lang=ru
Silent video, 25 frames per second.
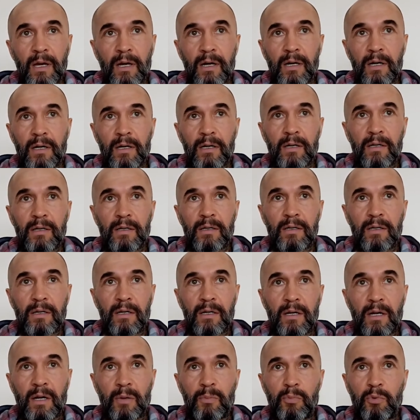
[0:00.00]

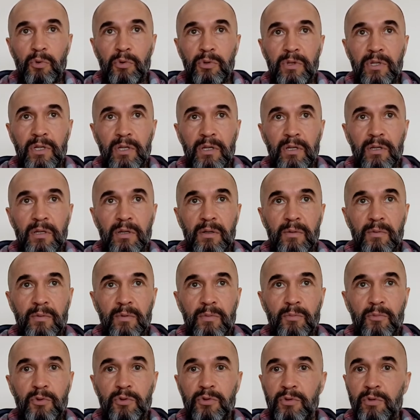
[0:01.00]
а, работы
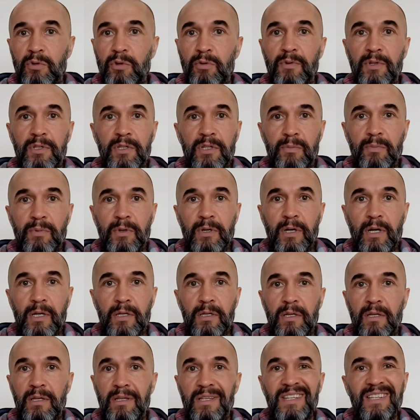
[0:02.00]
мужского типа,
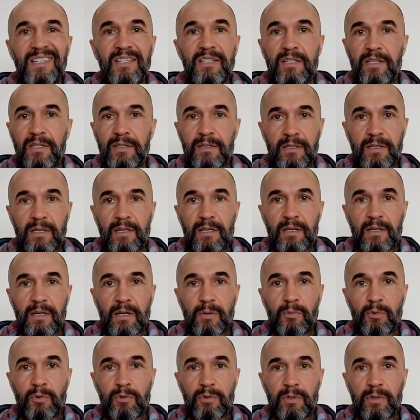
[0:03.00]
они а не женские
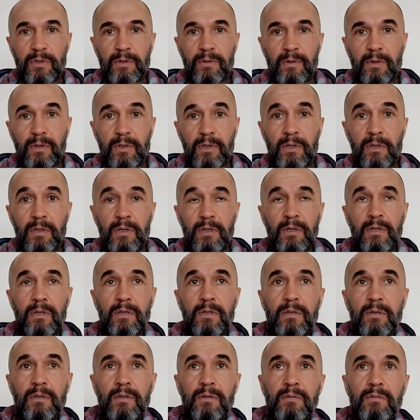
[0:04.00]
работы. И
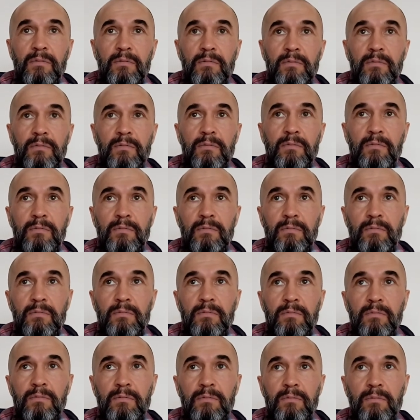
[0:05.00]
э,
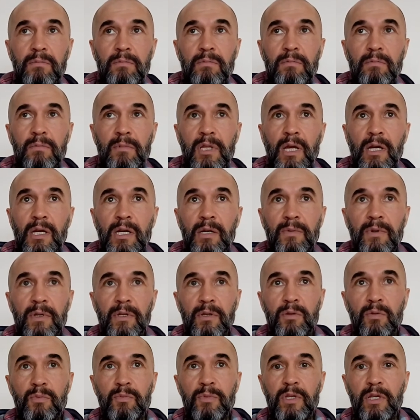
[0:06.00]
она
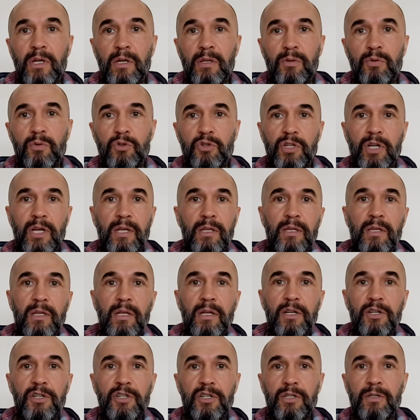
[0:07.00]
говорит, у меня душа
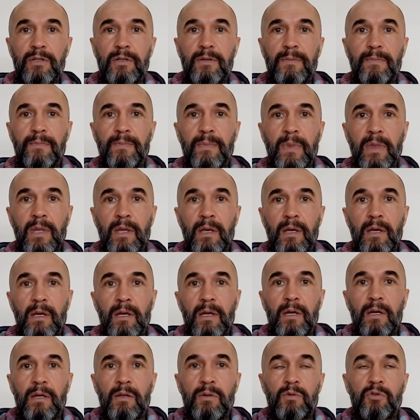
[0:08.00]
не лежит
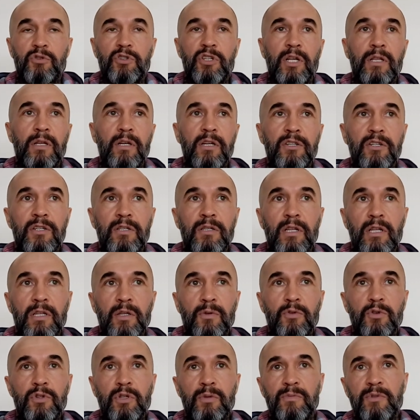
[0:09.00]
душа не лежит для
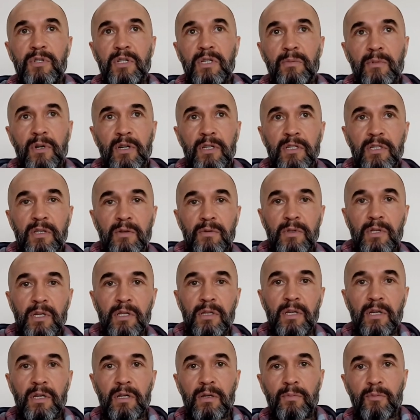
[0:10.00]
того, чтобы заниматься вот
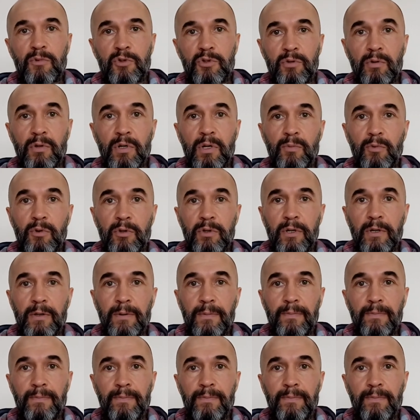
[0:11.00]
этой мужской работой.